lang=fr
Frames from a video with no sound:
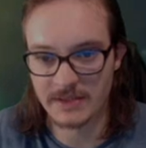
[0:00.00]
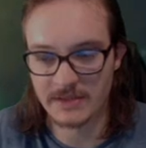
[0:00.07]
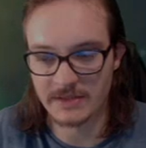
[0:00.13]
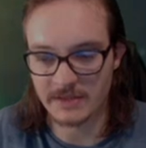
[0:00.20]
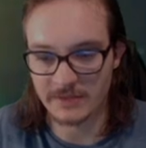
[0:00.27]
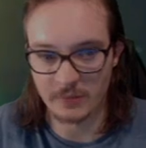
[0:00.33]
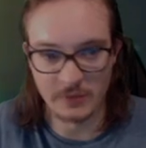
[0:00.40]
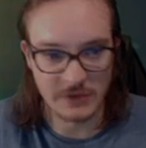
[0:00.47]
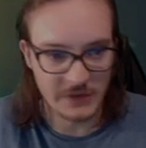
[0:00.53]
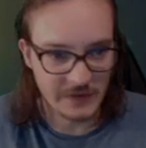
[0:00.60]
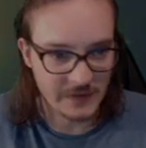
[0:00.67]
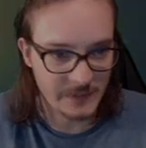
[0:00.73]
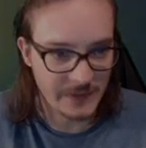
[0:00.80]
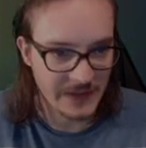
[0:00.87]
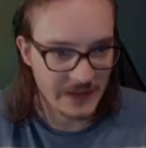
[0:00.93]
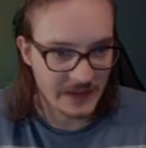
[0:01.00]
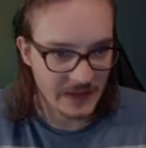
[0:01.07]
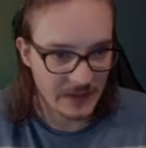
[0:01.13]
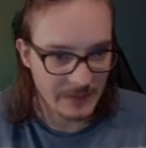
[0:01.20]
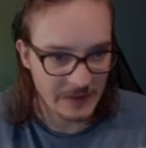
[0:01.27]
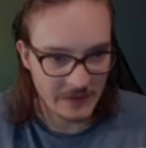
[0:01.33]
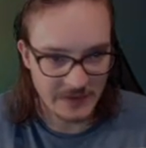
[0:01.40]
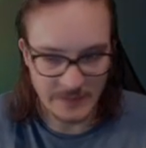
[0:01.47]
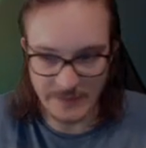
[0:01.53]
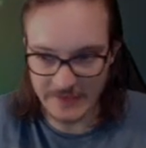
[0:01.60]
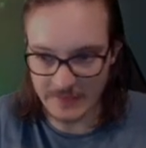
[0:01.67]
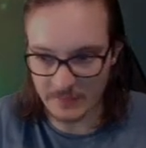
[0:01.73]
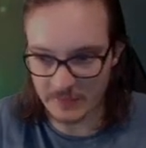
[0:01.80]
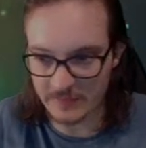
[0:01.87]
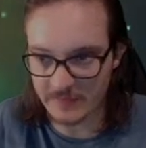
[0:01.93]
J'ai trop de choses speed déjà, mais non, j'ai pas
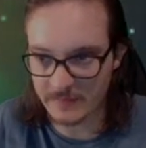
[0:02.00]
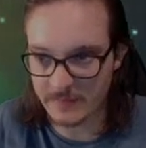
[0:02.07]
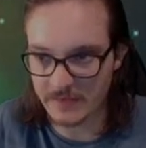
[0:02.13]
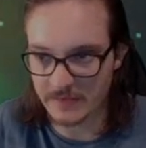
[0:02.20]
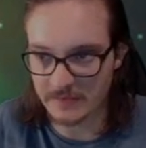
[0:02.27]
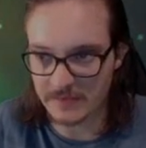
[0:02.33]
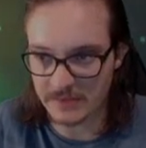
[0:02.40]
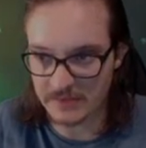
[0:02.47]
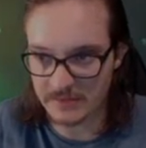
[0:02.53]
tellement de choses speed en vrai.